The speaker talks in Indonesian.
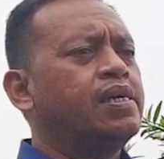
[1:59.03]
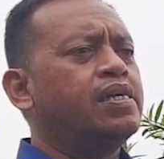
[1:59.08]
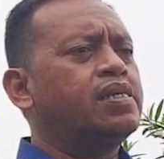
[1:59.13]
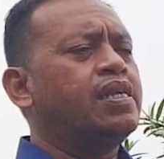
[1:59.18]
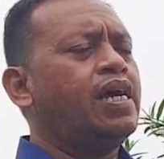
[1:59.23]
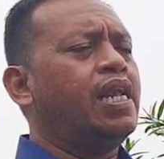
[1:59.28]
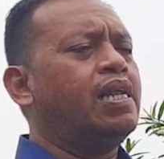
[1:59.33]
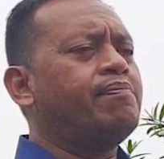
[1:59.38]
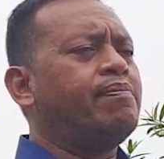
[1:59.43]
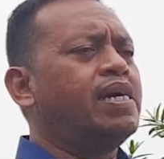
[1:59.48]

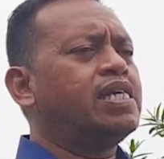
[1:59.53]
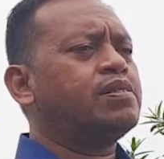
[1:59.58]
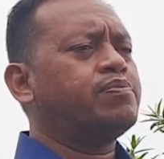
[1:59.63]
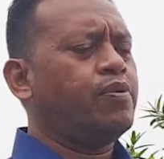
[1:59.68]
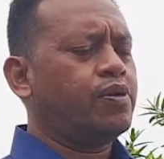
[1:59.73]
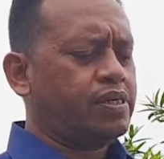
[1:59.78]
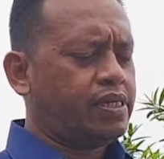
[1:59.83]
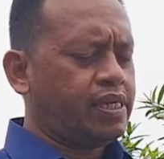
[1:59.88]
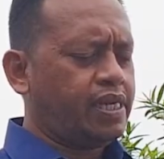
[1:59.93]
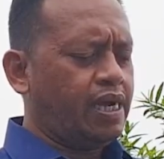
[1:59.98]
Dalam
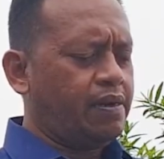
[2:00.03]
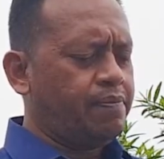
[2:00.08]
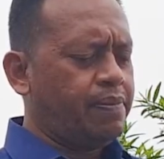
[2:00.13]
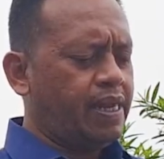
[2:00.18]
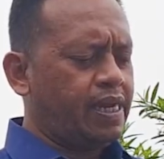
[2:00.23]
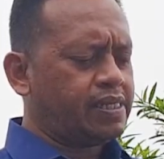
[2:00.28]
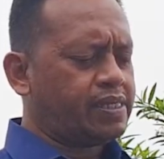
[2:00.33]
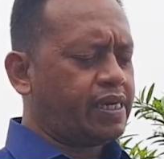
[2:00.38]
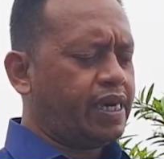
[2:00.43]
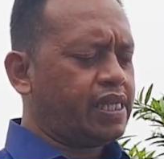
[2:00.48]
Mazmur 13
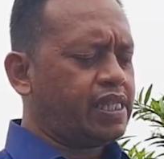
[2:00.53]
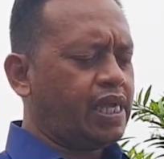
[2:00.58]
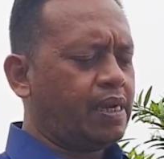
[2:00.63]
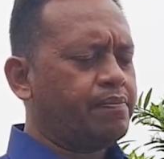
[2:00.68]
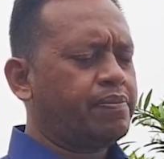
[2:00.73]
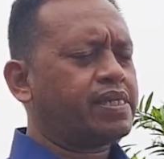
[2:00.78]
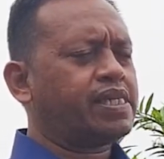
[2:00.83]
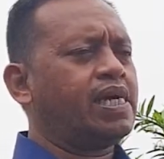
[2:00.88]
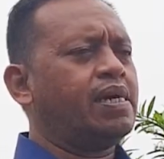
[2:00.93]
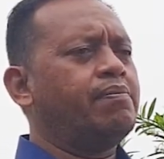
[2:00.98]
ayat yang
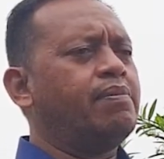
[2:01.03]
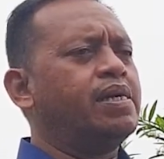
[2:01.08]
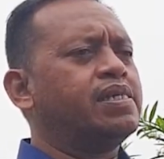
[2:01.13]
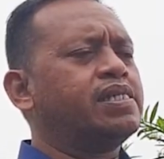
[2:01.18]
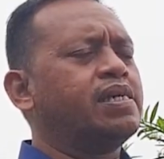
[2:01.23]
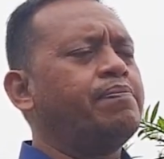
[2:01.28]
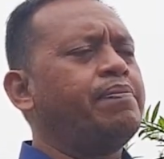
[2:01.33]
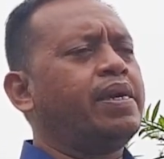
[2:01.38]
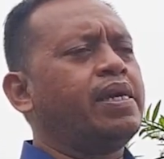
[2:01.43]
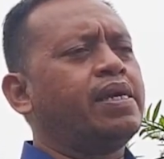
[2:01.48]
pertama
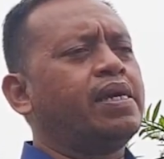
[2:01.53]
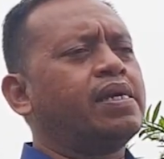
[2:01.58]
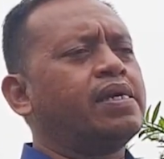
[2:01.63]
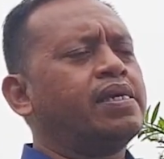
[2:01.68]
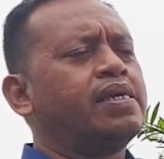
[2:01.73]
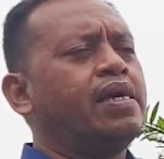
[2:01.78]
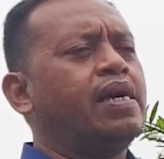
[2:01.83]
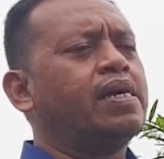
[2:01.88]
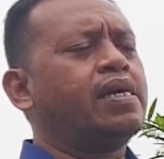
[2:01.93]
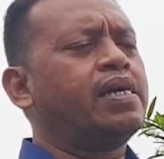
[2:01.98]
sampai
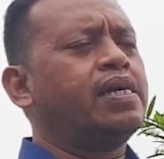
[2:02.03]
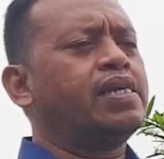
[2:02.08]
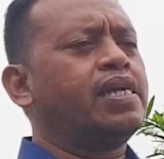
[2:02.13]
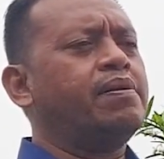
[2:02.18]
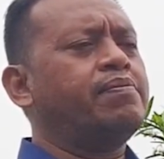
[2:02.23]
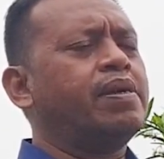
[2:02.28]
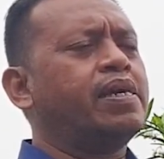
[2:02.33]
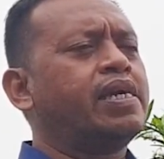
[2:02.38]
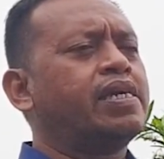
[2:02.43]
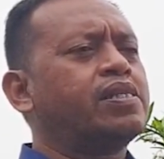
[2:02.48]
yang
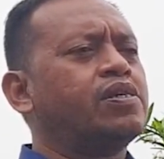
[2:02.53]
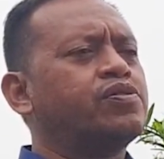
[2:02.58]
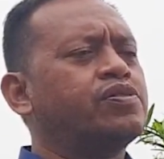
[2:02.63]
keenam yang kita